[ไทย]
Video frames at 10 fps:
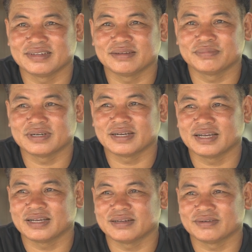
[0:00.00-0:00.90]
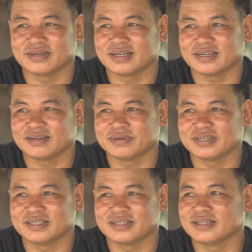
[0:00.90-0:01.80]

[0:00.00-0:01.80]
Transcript: นะพวกห้าเราก็ห้าพวกอิน